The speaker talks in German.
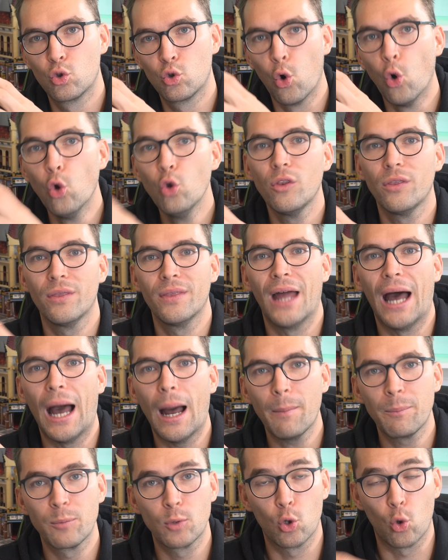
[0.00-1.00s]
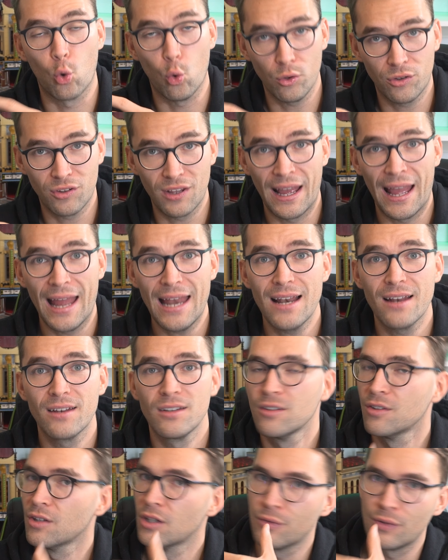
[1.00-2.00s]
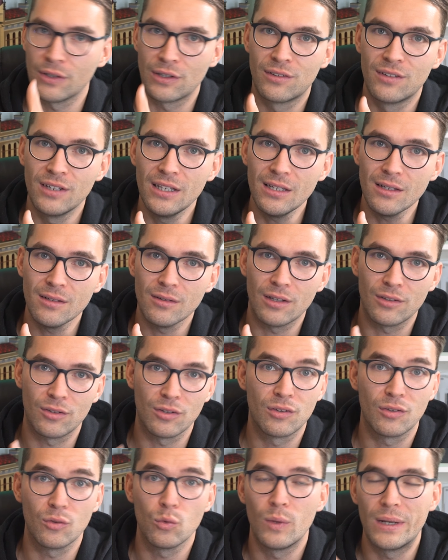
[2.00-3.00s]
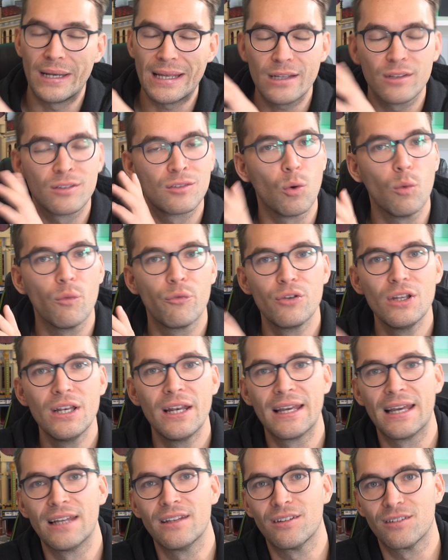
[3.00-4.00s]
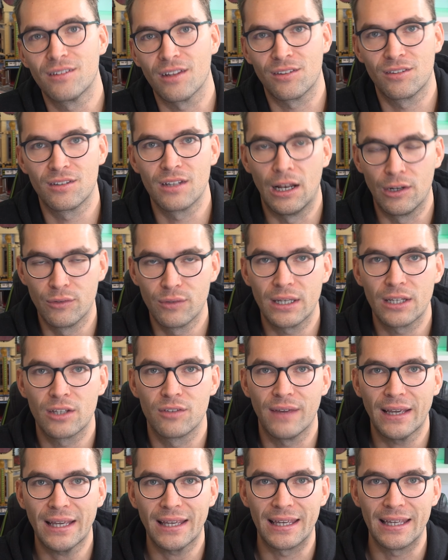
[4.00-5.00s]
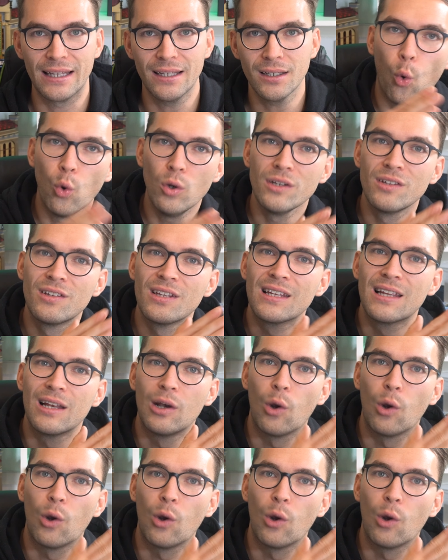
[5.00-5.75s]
Kunden ab, große Händler, die sich verziehen. Also es überlegen so viele jetzt, dass sie halt wirklich weggehen. Holen sich